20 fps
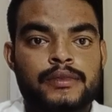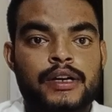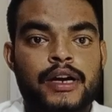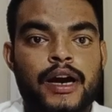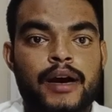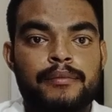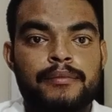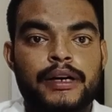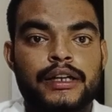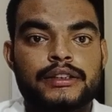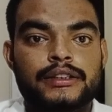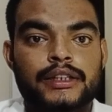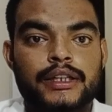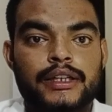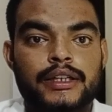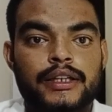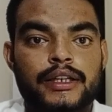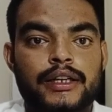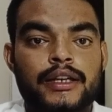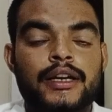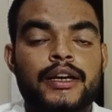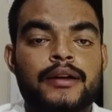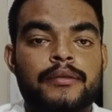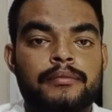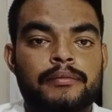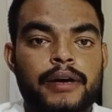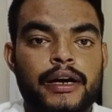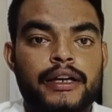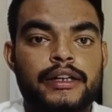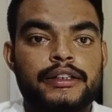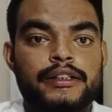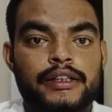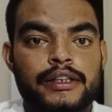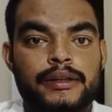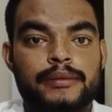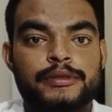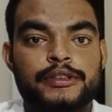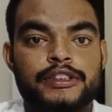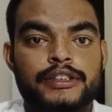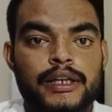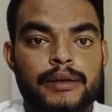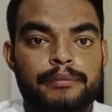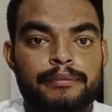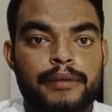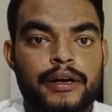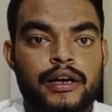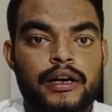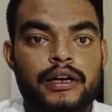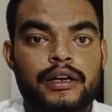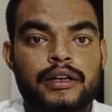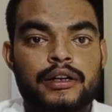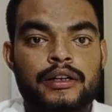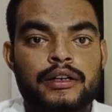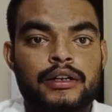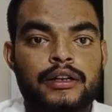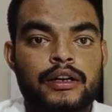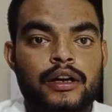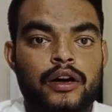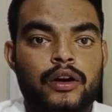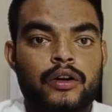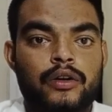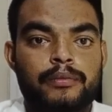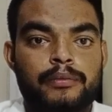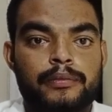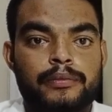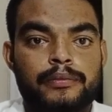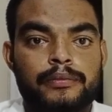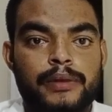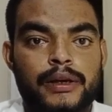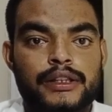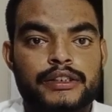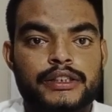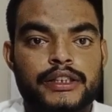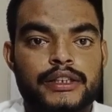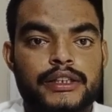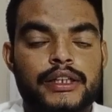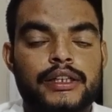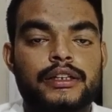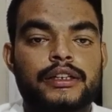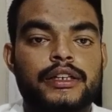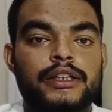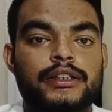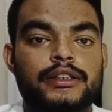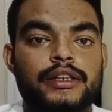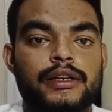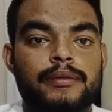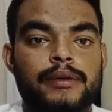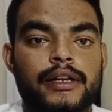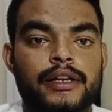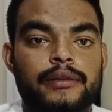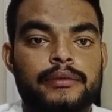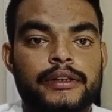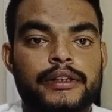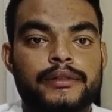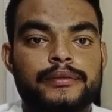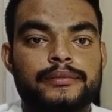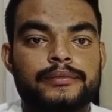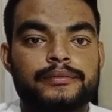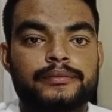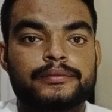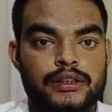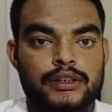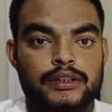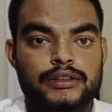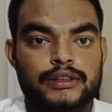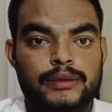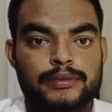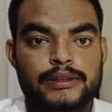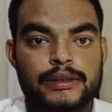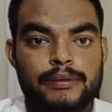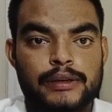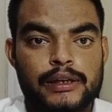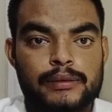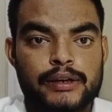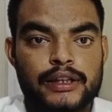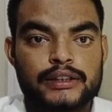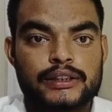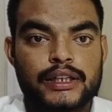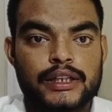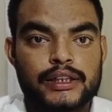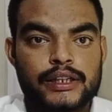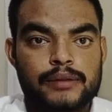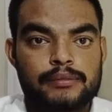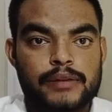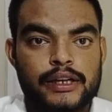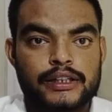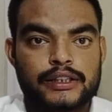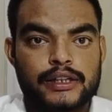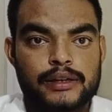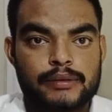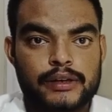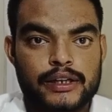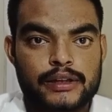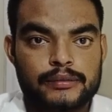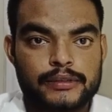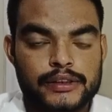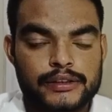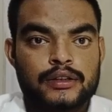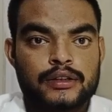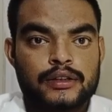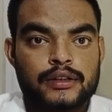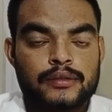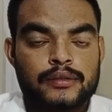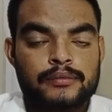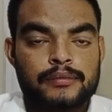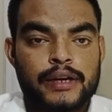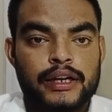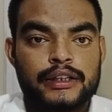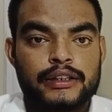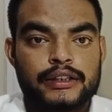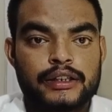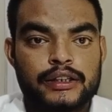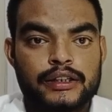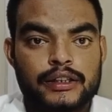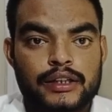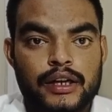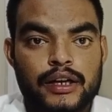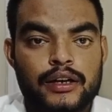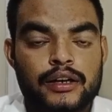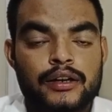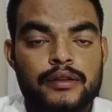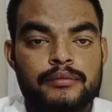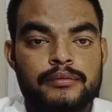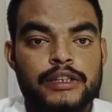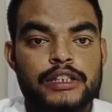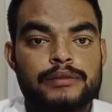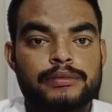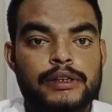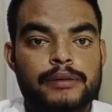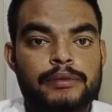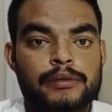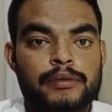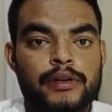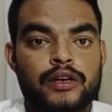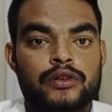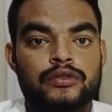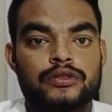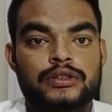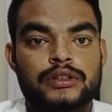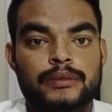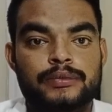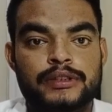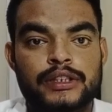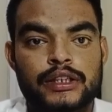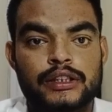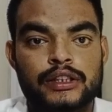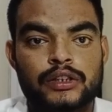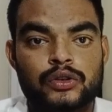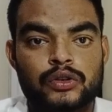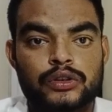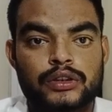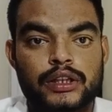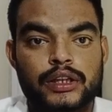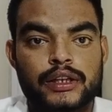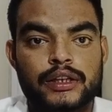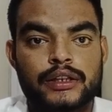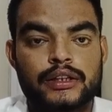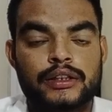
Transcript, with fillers: हम बात करेंगे माइट थ्रिप्स चैम्पा और फल छेदक कीट के बारे में सबसे पहले बात करेंगे माइट के बारे में माइट कीट का मेज पर प्रभाव सबसे अधिक होता है